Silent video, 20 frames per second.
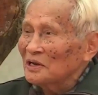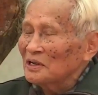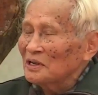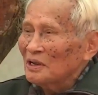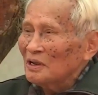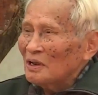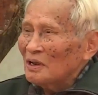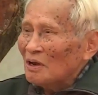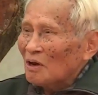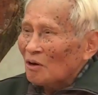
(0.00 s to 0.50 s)
người
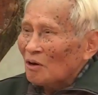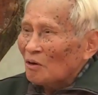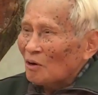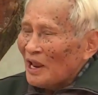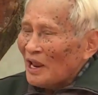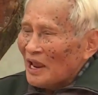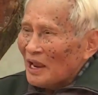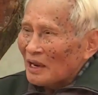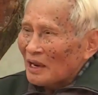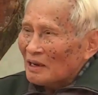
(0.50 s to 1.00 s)

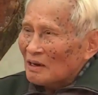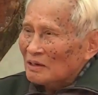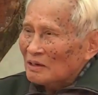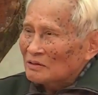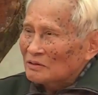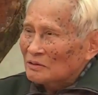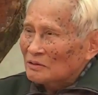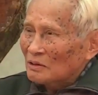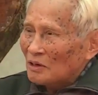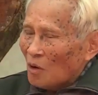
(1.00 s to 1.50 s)
có lẽ
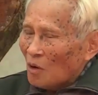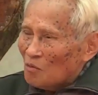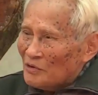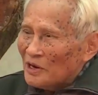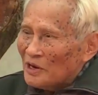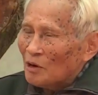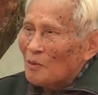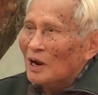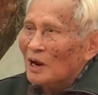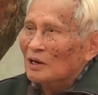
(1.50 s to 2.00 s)

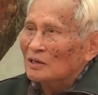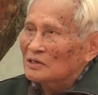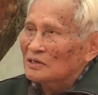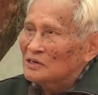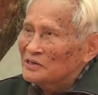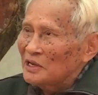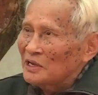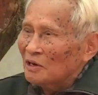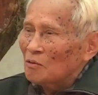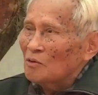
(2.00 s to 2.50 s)
không hiểu hoặc
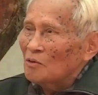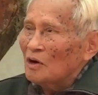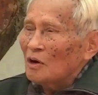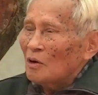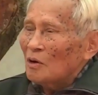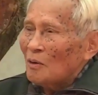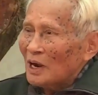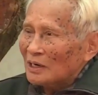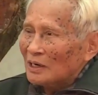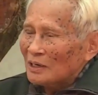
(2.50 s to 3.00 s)
chưa hiểu,
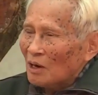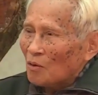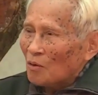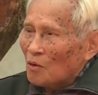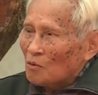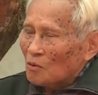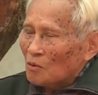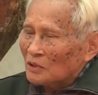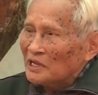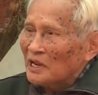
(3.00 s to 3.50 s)
hoặc là
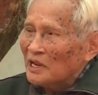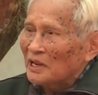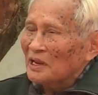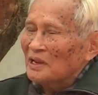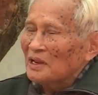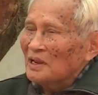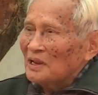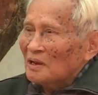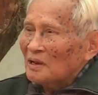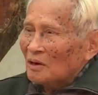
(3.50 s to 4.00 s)
cũng có
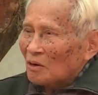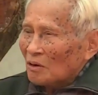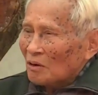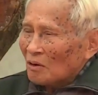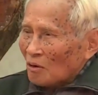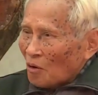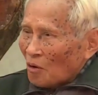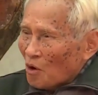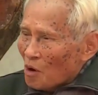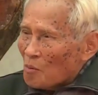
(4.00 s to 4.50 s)
thể
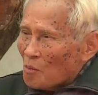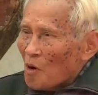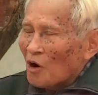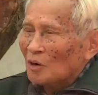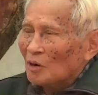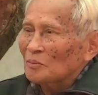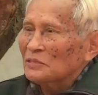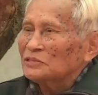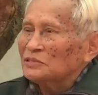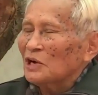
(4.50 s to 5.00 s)
có
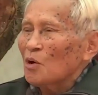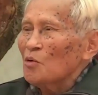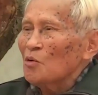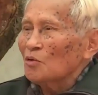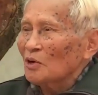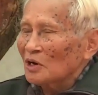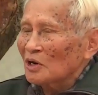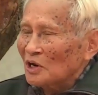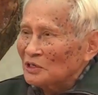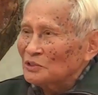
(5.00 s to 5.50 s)
bọn
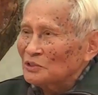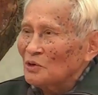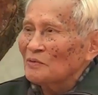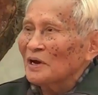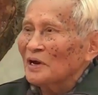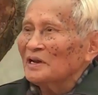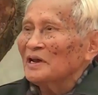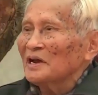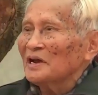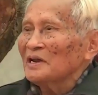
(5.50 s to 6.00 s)
xấu nó lợi
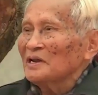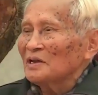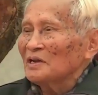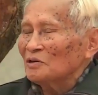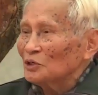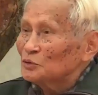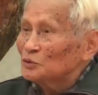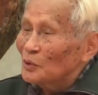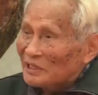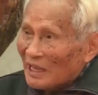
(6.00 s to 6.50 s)
dụng cái đấy,
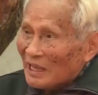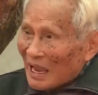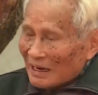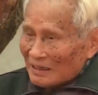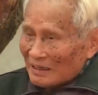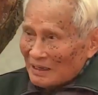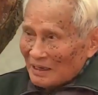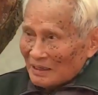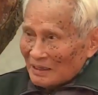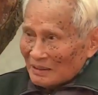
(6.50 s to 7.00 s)
nó xuyên
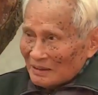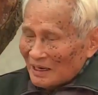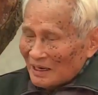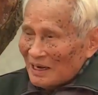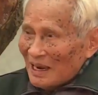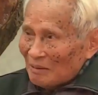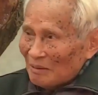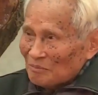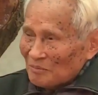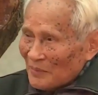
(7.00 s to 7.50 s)
tạc
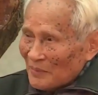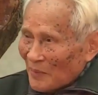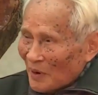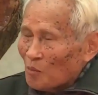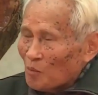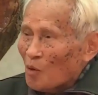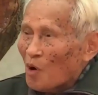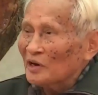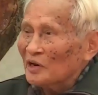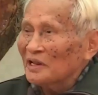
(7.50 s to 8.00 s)
để làm
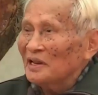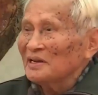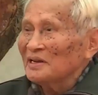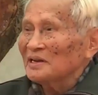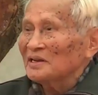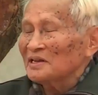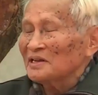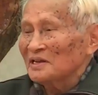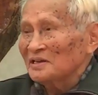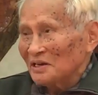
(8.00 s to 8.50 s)
méo mó đi
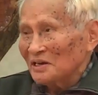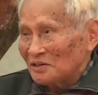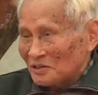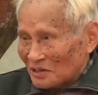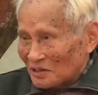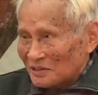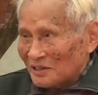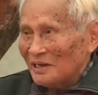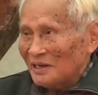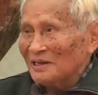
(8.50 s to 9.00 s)
cái tình hình
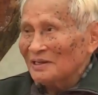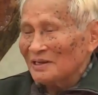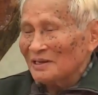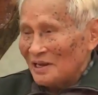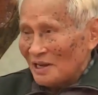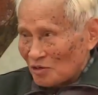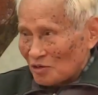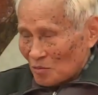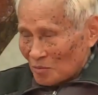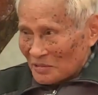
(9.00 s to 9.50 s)
thực tế,
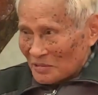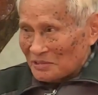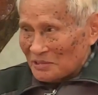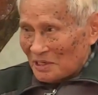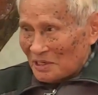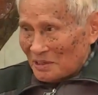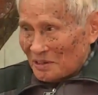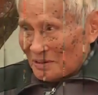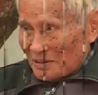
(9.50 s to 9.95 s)
tình hình lúc bây giờ.